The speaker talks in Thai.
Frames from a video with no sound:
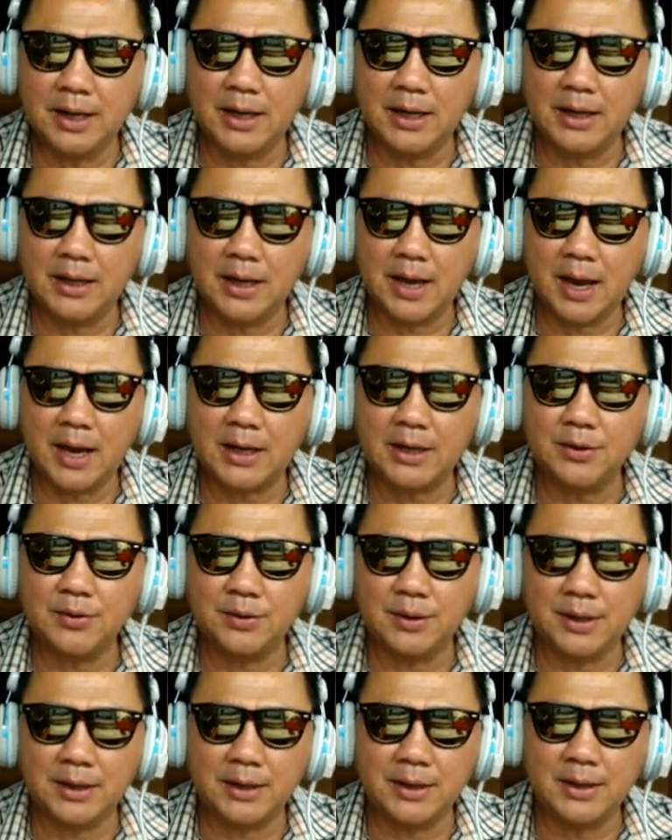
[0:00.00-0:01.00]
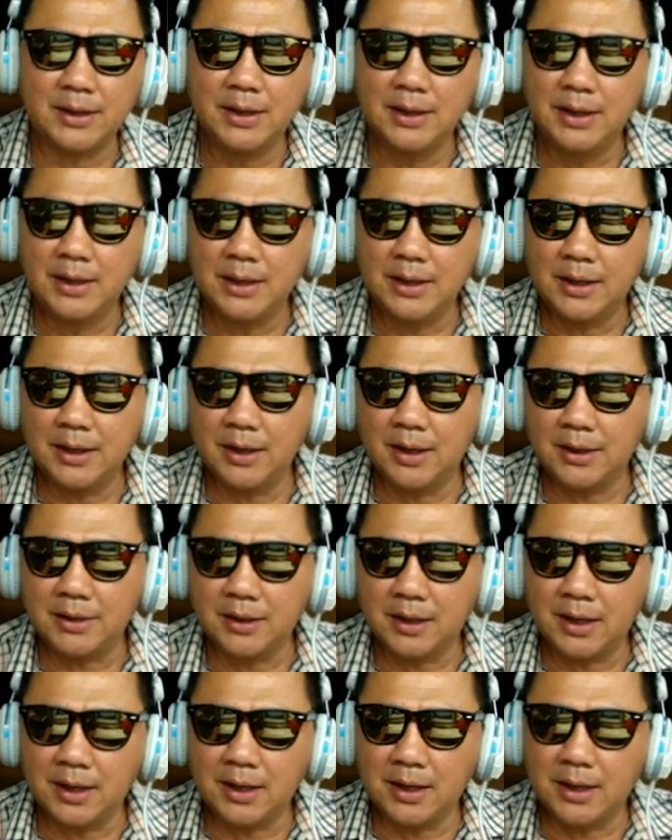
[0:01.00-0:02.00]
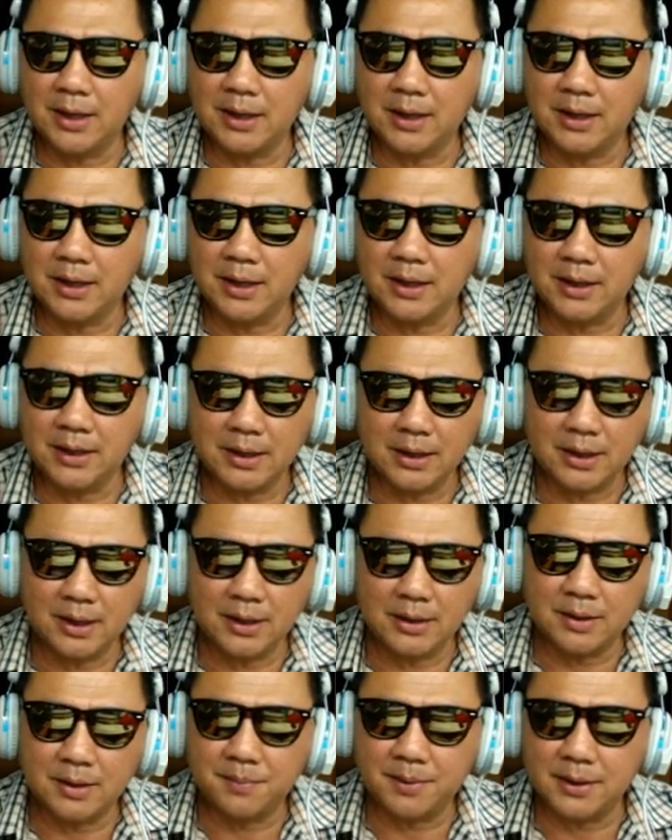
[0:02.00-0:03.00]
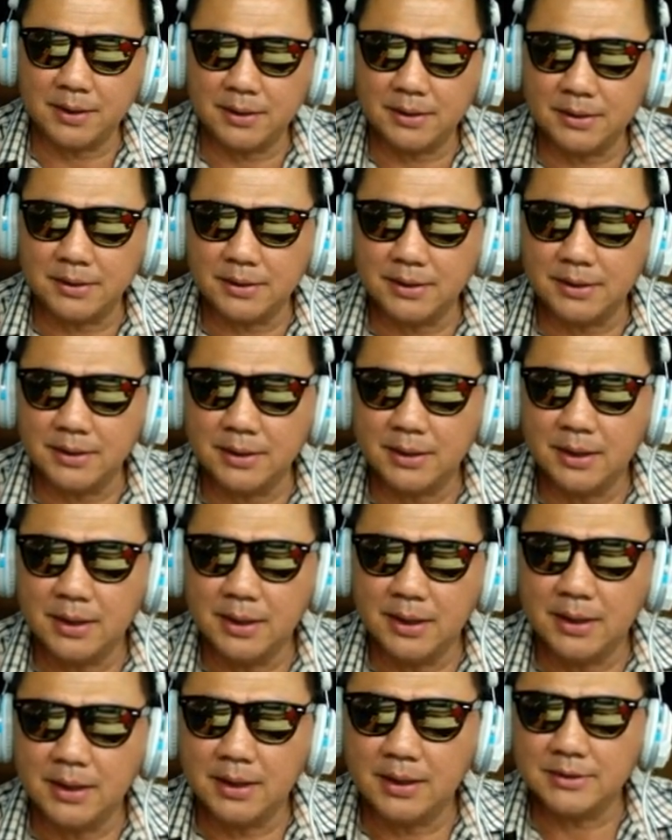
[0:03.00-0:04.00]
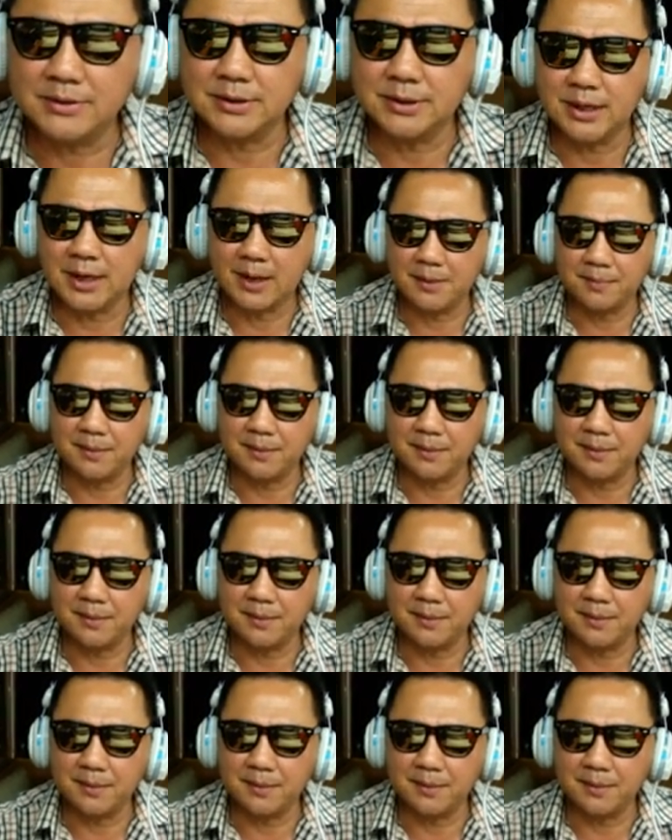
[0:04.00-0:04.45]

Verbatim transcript: แอคอยู่นั่นแล้วก็จะแล้วก็จะเป็นลักษณะเป็น